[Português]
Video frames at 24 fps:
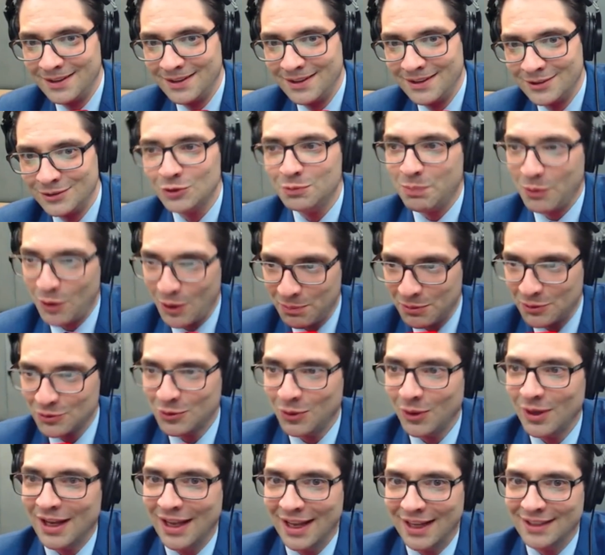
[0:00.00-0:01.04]
dos próprios
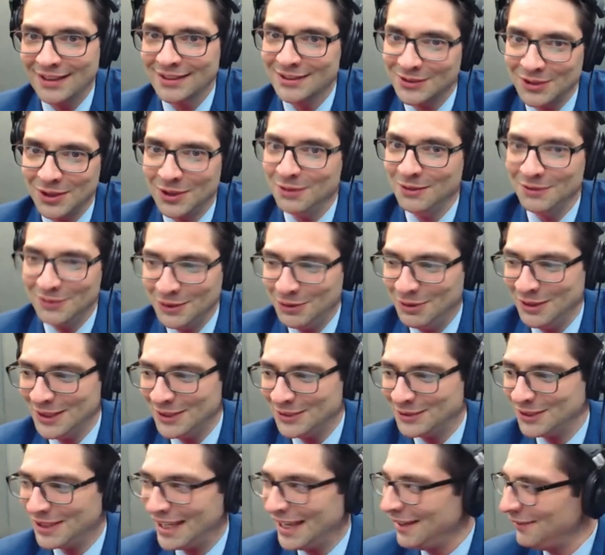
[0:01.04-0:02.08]
colegas. Só não viu
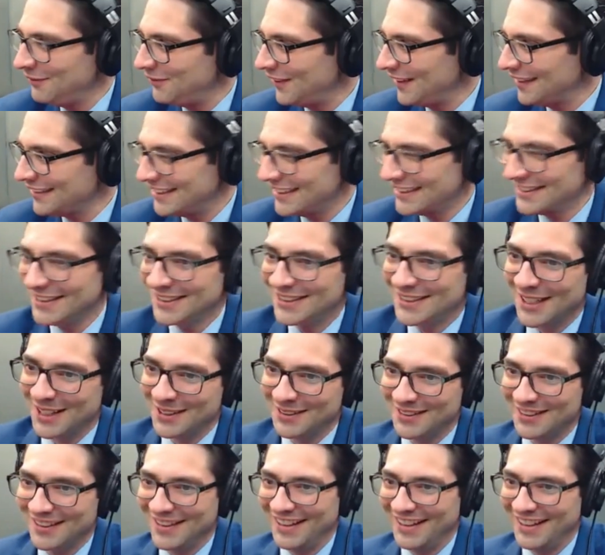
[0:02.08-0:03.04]
isso que ele fez desse jeito.